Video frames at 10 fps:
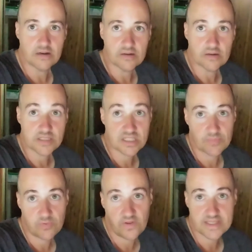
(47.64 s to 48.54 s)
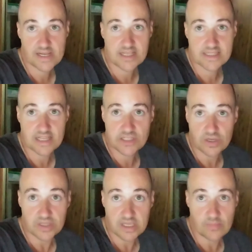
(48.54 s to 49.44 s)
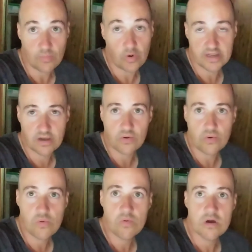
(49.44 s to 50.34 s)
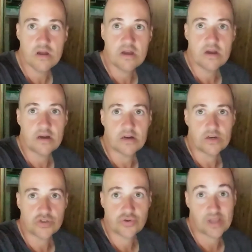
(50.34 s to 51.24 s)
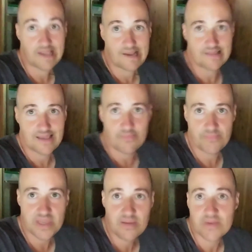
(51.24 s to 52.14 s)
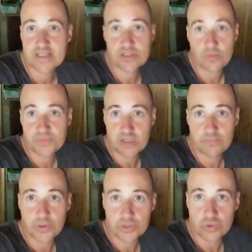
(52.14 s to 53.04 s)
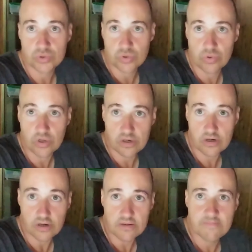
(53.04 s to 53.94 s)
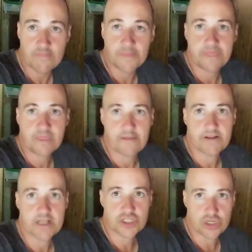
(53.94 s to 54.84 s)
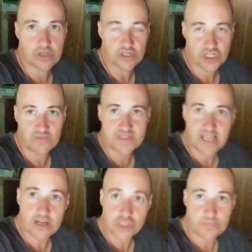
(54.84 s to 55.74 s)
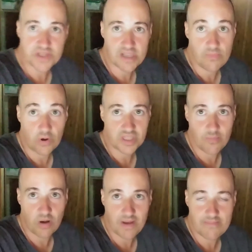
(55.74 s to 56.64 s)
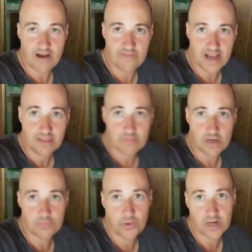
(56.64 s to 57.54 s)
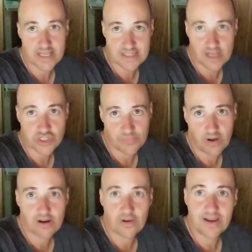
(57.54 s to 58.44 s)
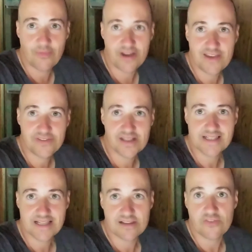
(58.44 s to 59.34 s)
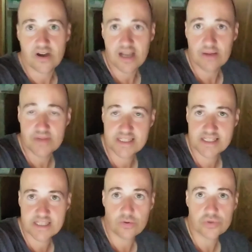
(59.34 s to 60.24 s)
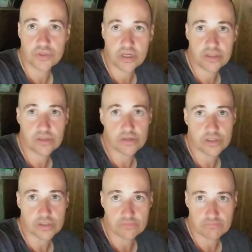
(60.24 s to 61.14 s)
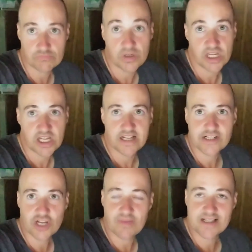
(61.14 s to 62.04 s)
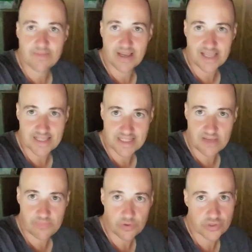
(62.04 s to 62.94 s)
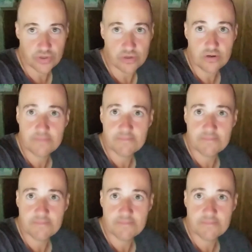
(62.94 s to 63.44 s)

ce ça sera plus facile à stationner, moins gros. Là, je suis sur un terrain de camping, mais ça sera peut-être pas toujours le cas. Ben, j'envisage de peut-être monter moi-même ma vanne. Mais là, pour l'instant, je n'ai pas encore les moyens financiers de le faire. Mais d'ici l'automne, euh, je commence à magasiner pour ça. Là.